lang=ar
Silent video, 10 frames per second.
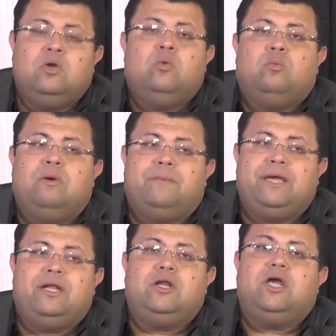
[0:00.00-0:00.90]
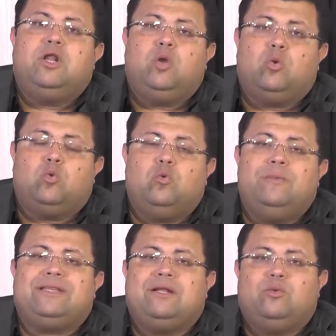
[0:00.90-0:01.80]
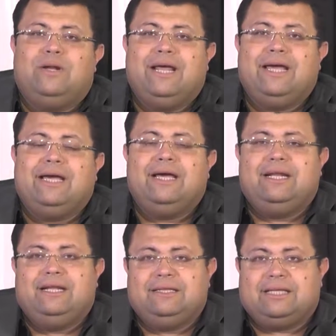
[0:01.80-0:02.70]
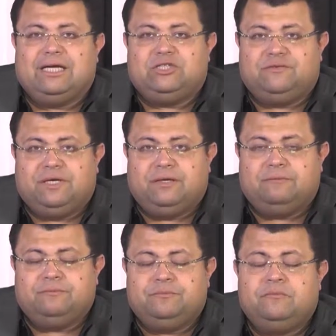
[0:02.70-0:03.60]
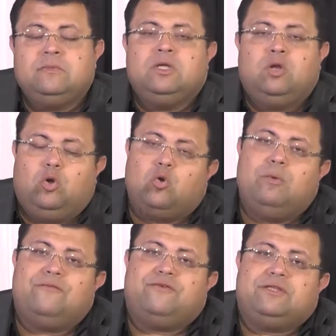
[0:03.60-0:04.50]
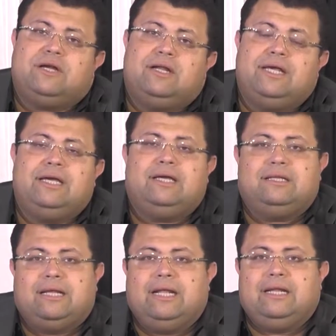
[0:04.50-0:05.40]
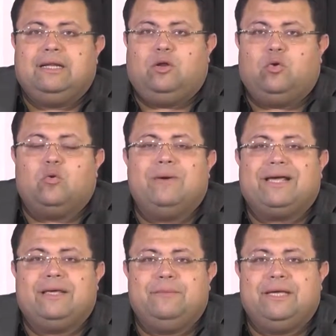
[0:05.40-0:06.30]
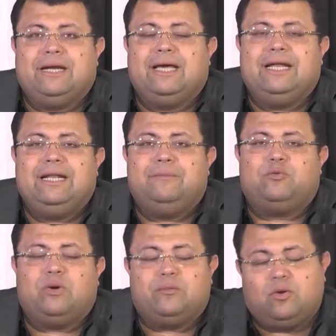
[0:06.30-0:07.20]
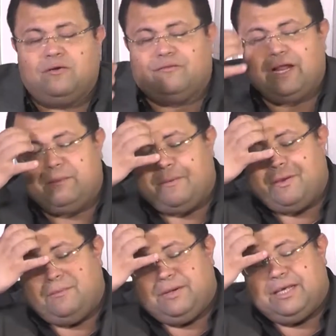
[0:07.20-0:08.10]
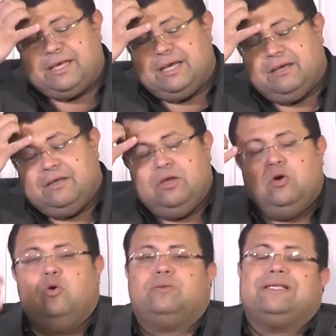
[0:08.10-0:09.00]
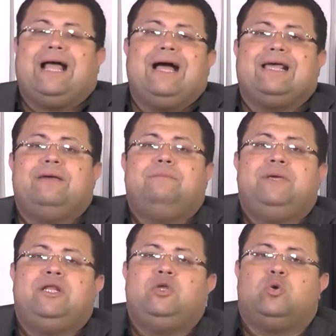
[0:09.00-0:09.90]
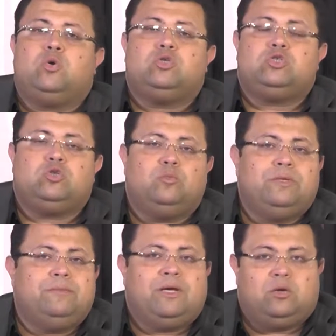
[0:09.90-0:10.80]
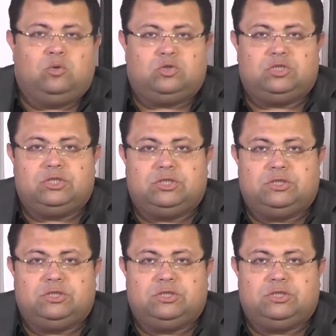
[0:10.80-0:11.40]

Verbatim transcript: وما بين الحكومه الولايه اللي انت عايش فيها الحكومه الفيدراليه ده الحكومه الكبيره اللي بتقف على باب امريكا وبتتحكم مين يخش ومين ما يخشش